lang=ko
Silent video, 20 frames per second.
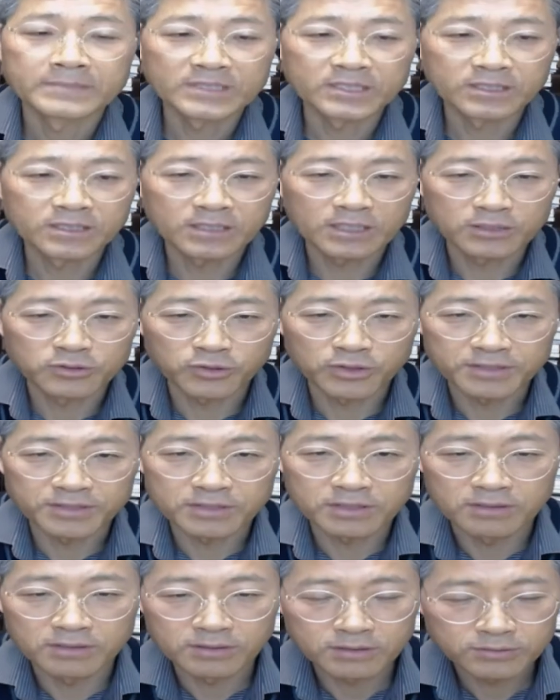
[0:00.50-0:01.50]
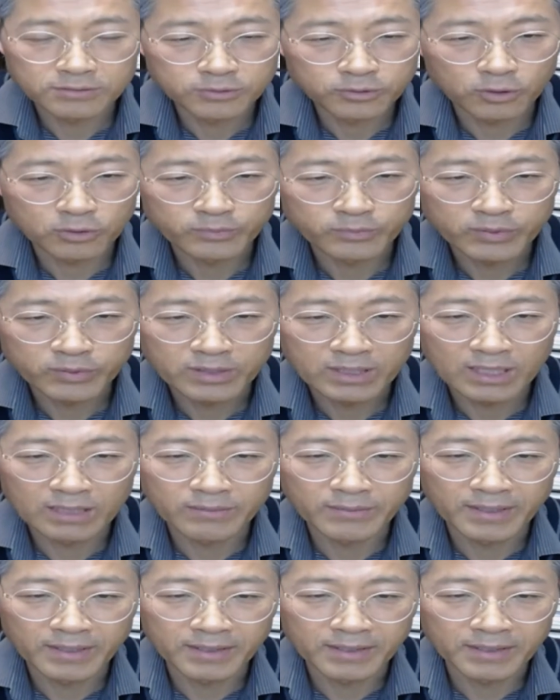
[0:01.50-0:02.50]
계속해서 존
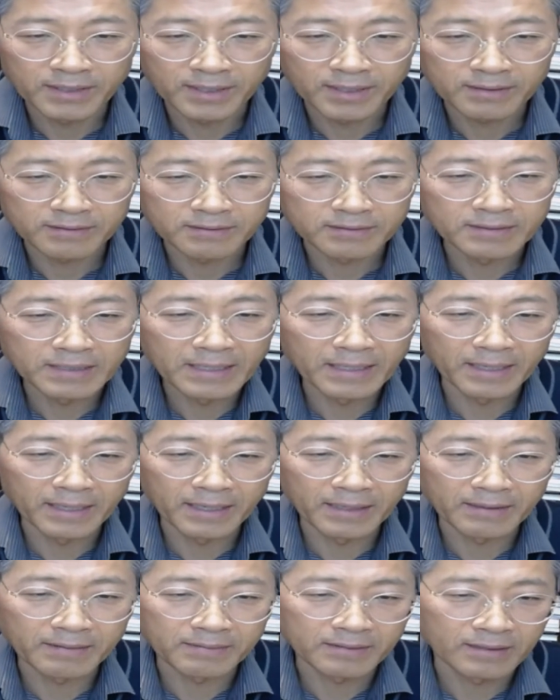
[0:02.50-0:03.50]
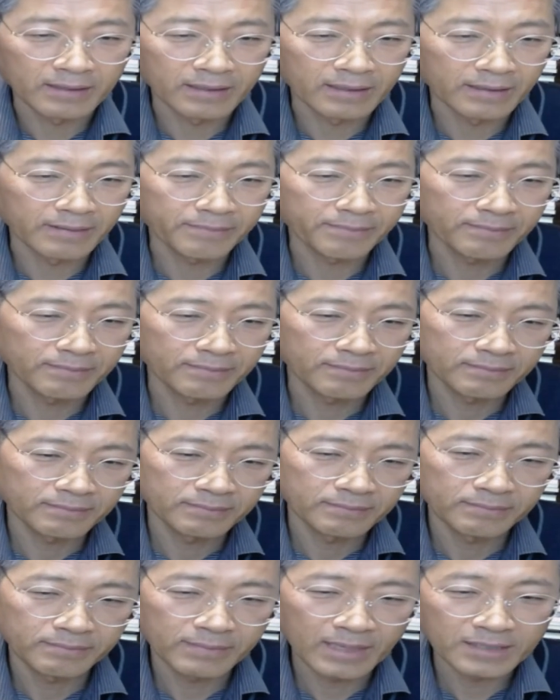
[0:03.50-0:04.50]
플라벨의 은혜의
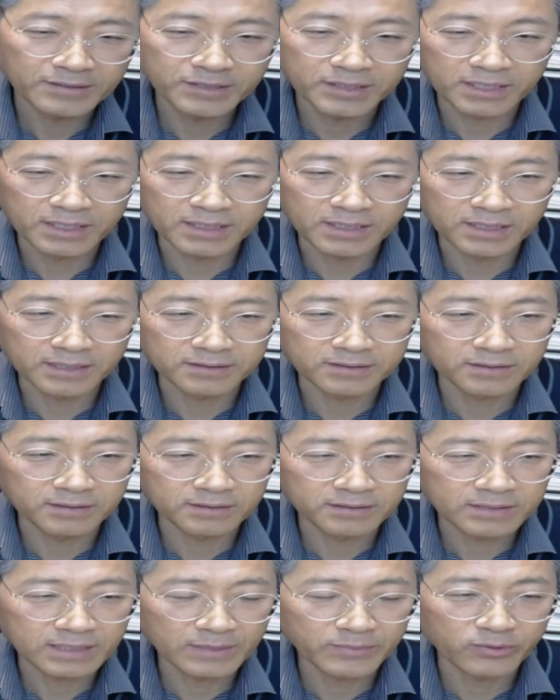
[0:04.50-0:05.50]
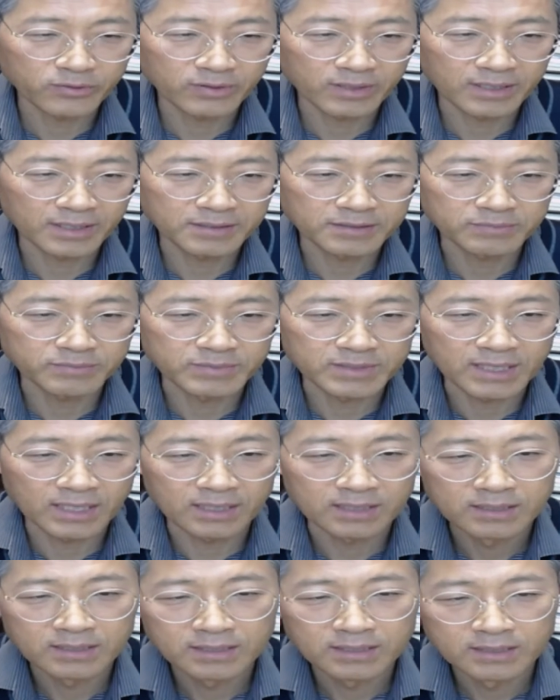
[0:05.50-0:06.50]
방식에 대해서 살펴나겠습니다
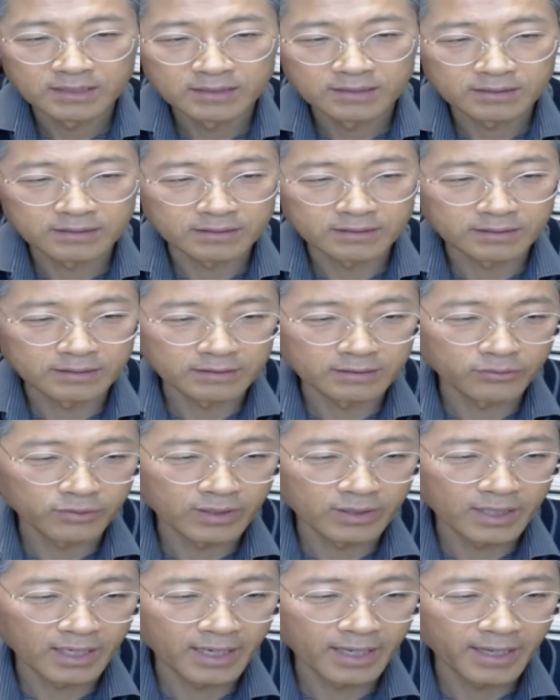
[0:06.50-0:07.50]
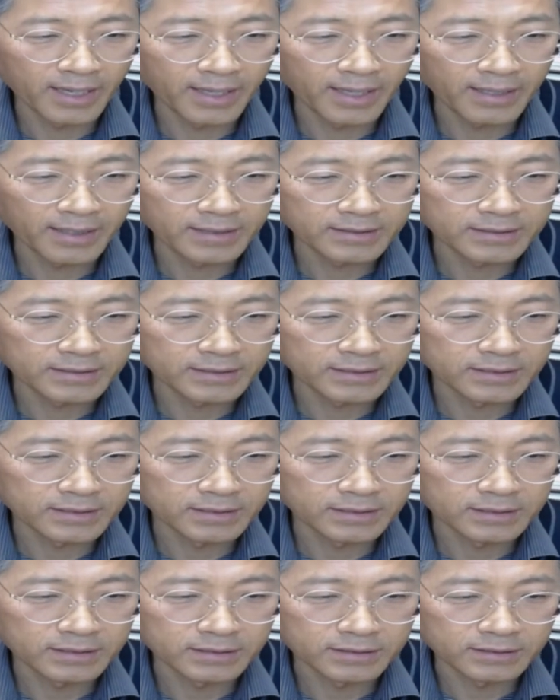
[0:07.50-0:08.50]
어, 원래
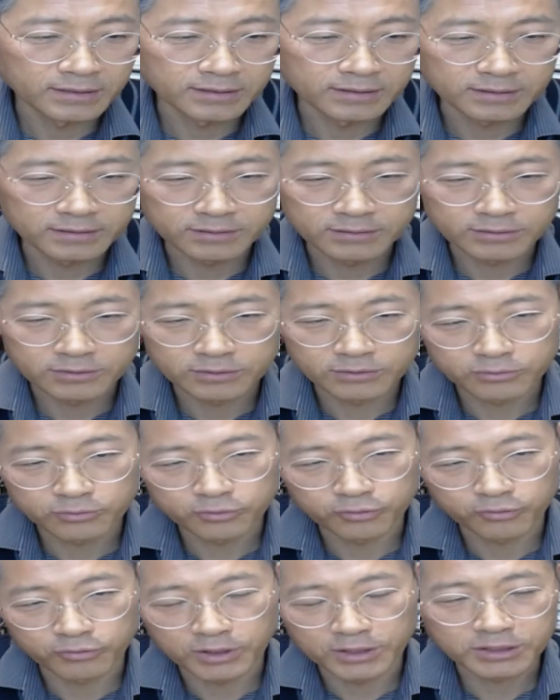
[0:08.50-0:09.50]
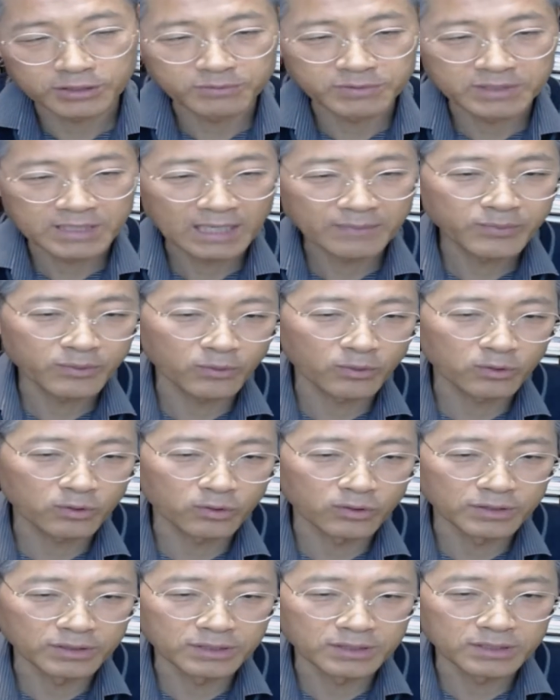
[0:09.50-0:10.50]
이 우리가 지금
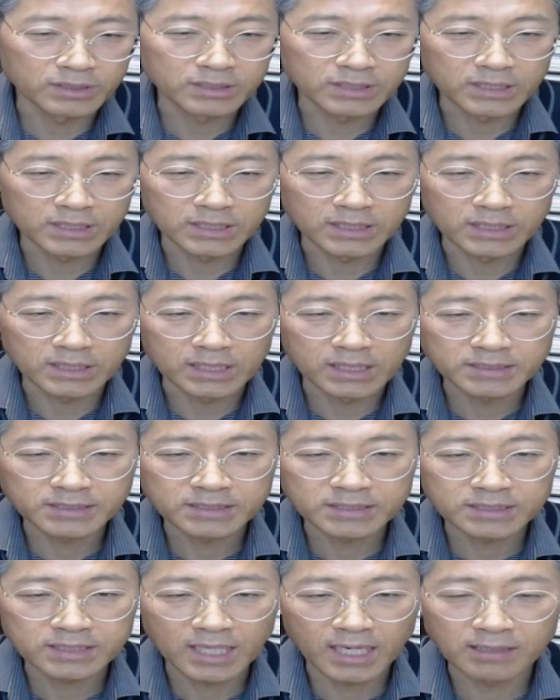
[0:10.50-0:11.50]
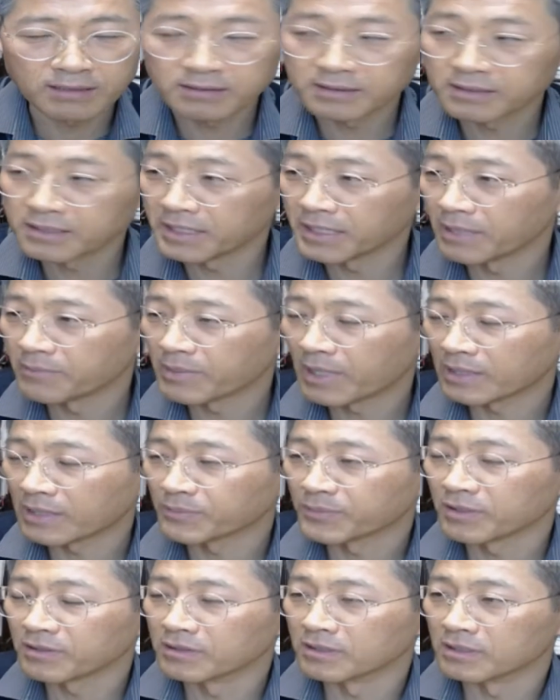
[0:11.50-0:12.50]
살펴보고 있는 이 1장 은혜의
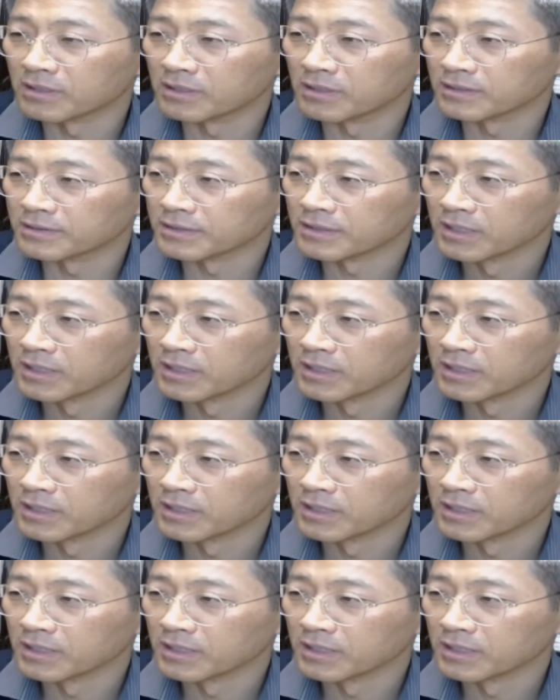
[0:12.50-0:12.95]
방편은